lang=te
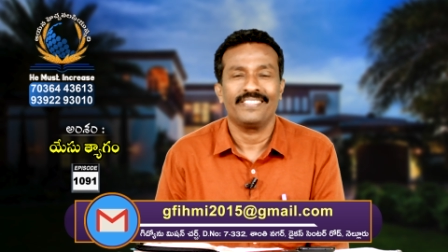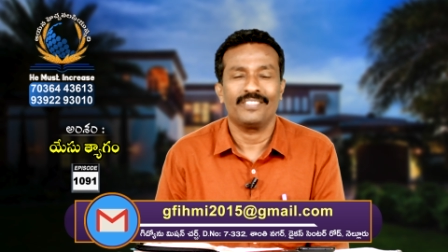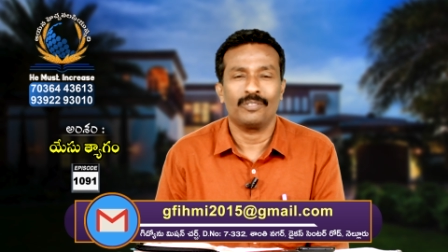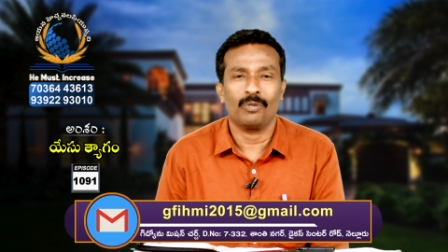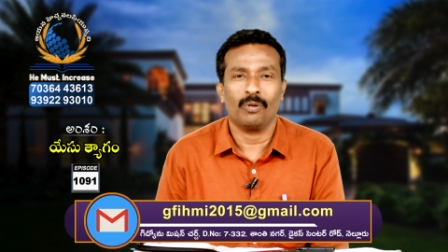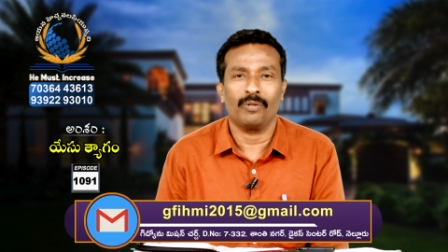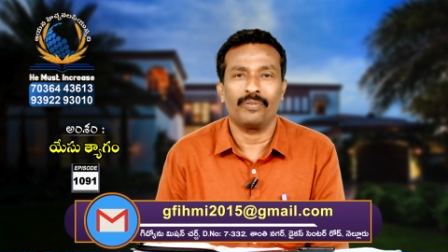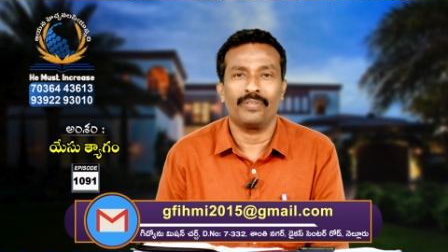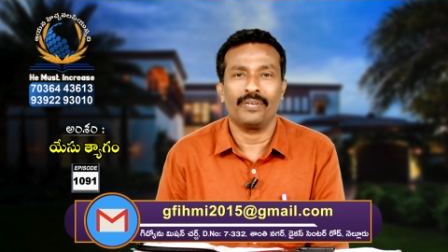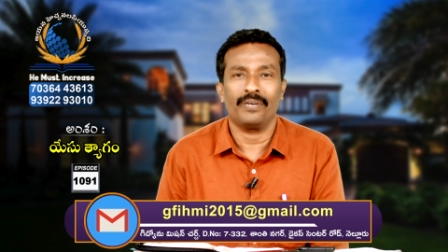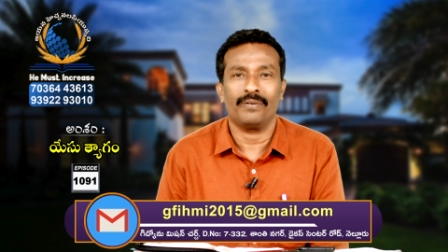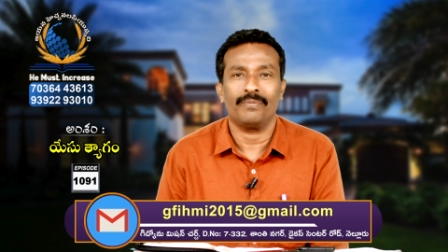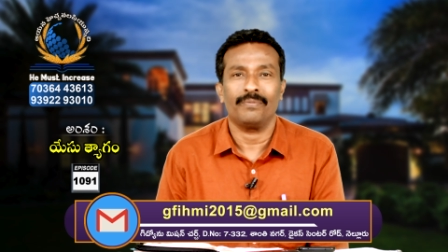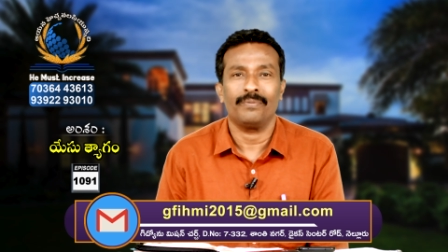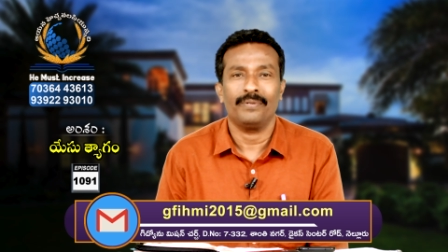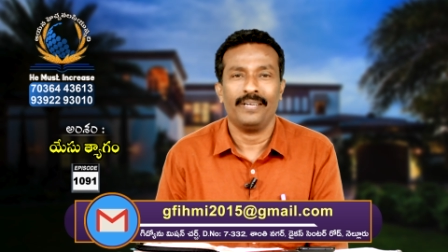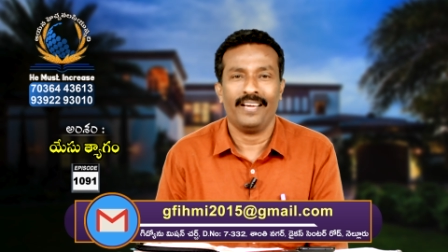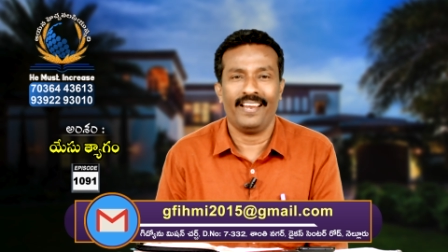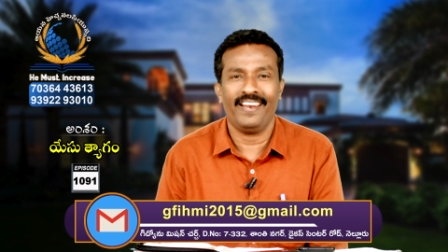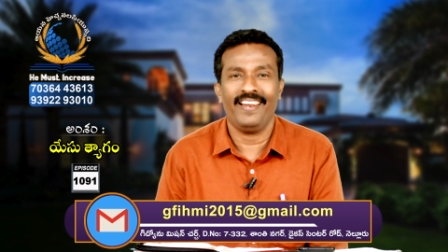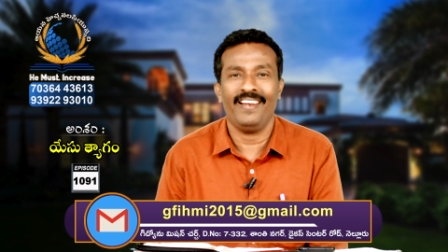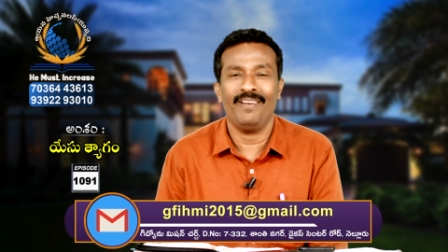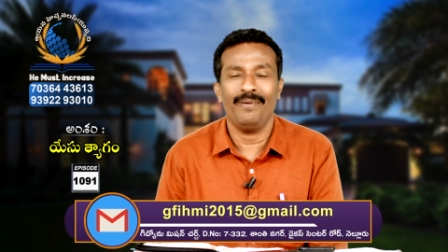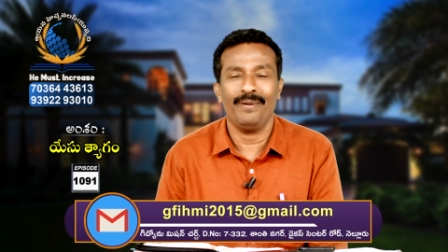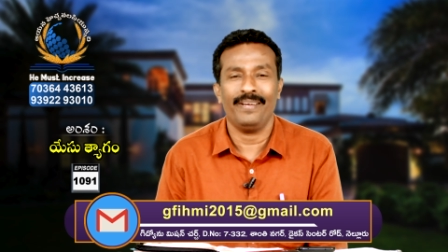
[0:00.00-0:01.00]
స్తోత్రం
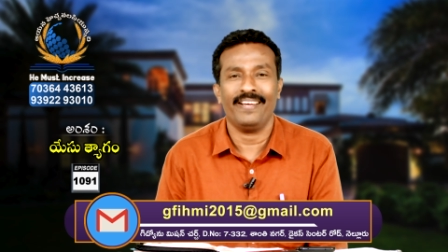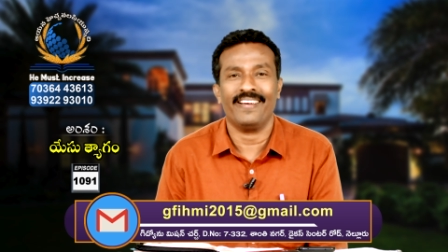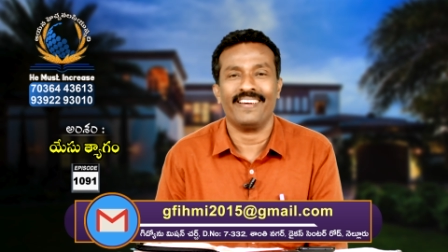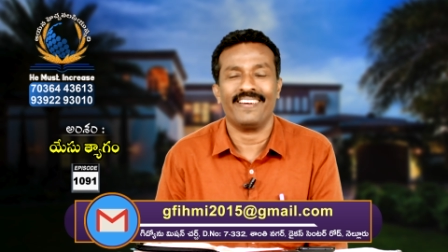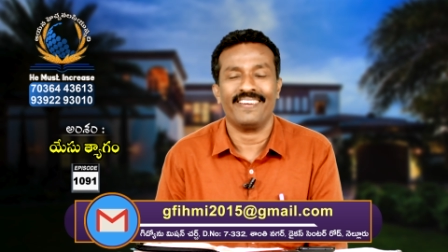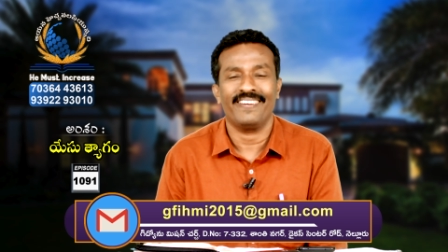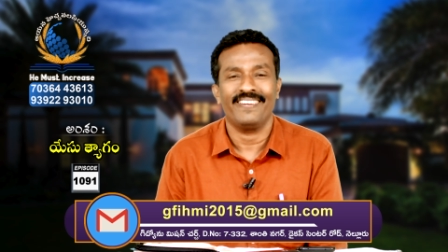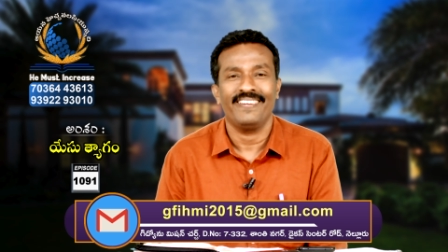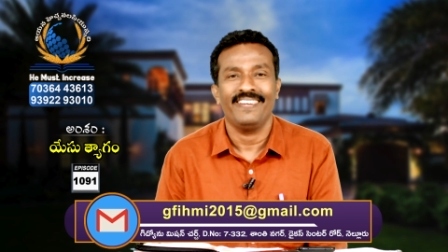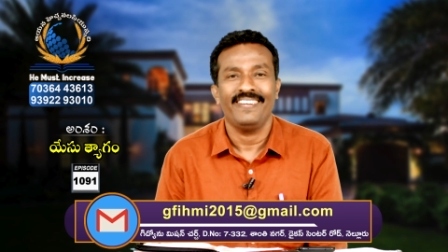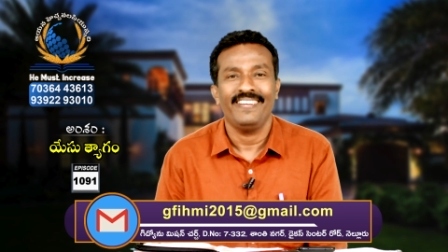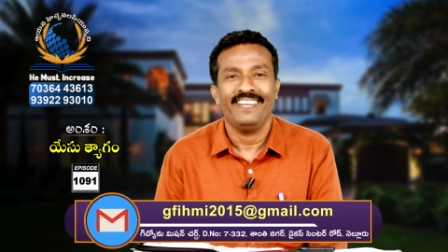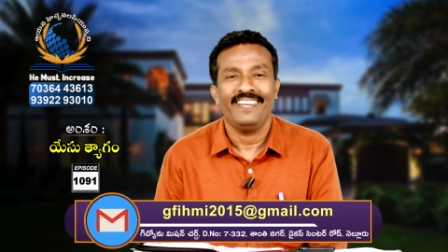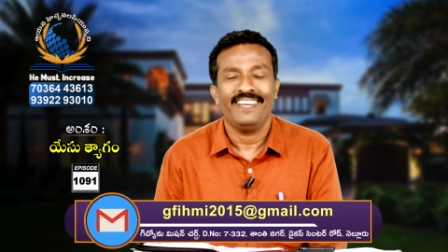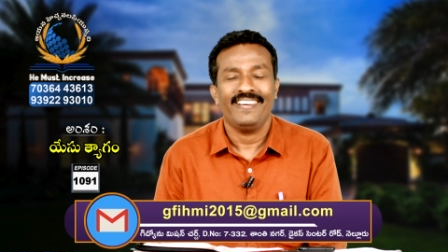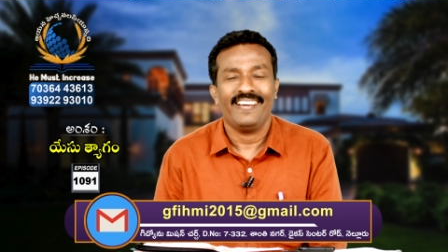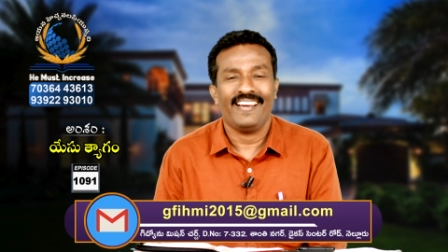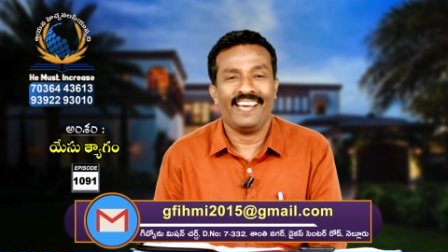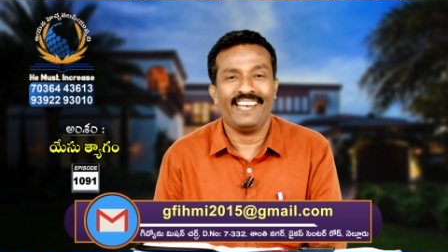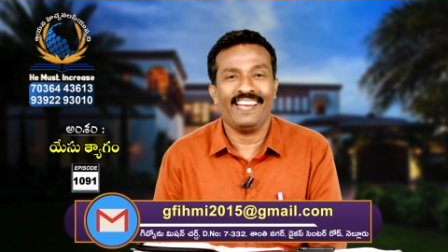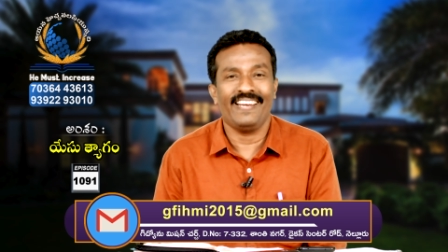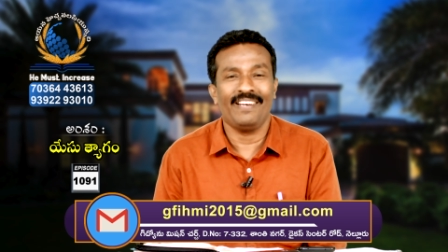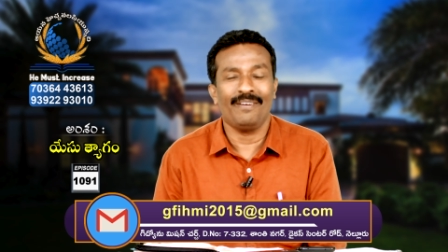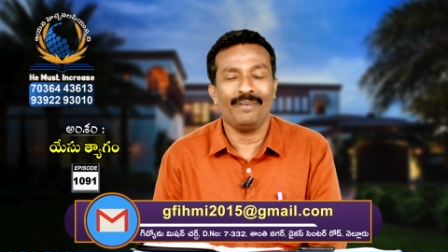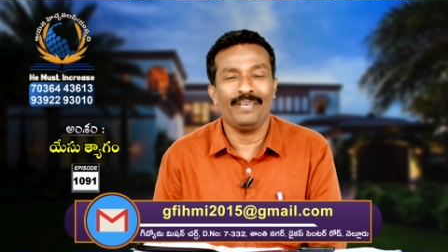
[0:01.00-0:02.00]
హలే
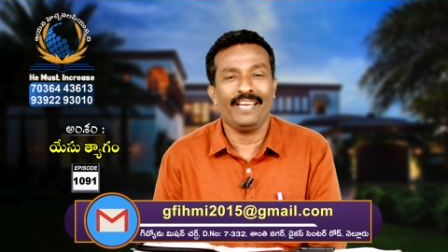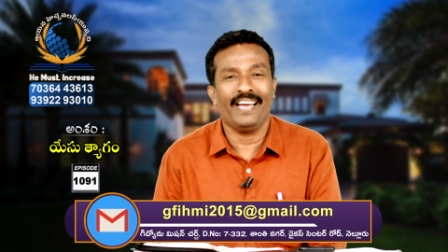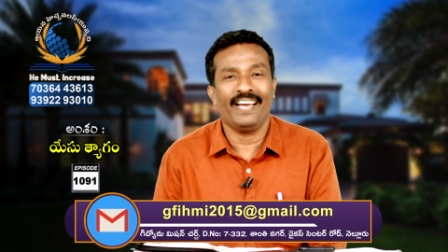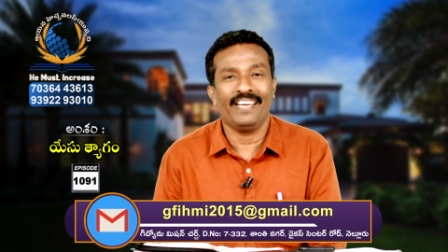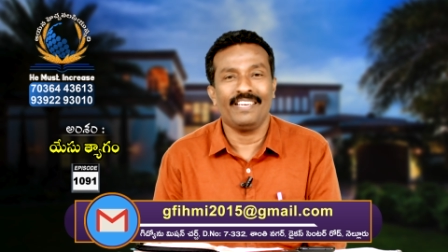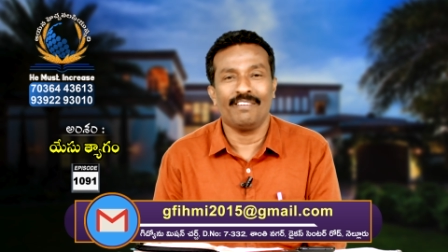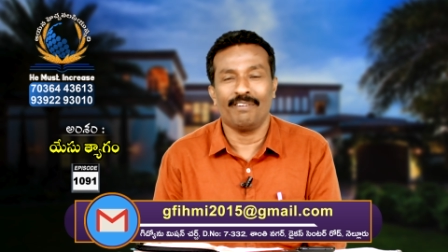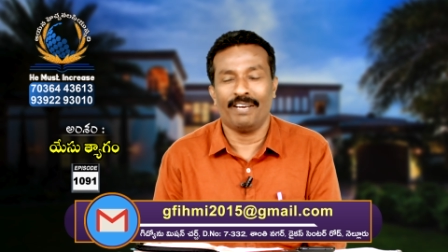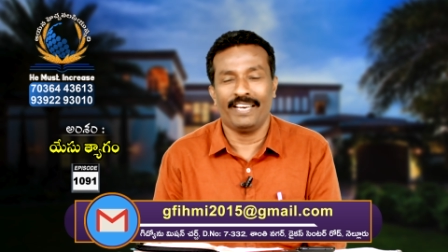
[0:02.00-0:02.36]
హలేలుయ